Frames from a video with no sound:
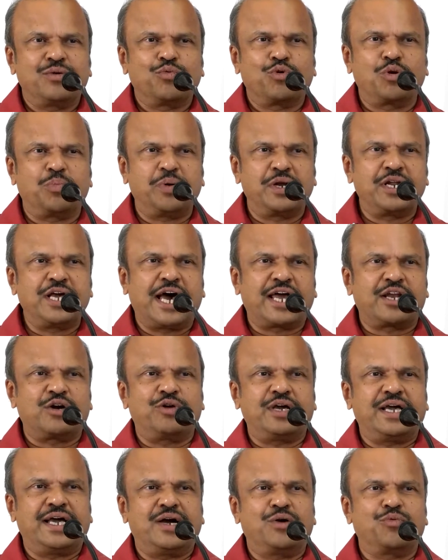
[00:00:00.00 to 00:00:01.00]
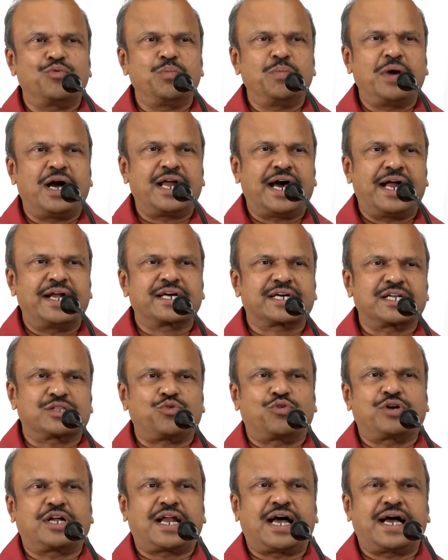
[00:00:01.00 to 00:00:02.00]
ஒரு பெரியாரினுடைய உண்மையான அணுக்க
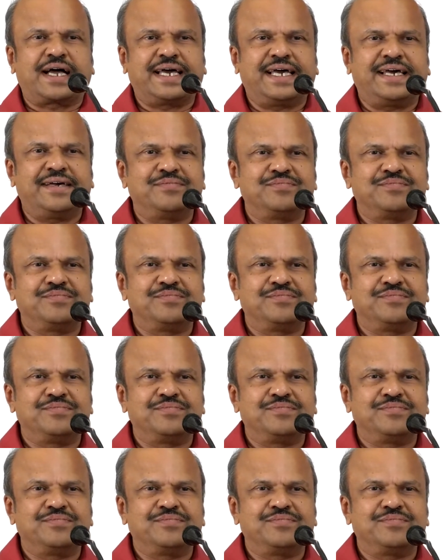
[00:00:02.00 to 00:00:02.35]
தொண்டராக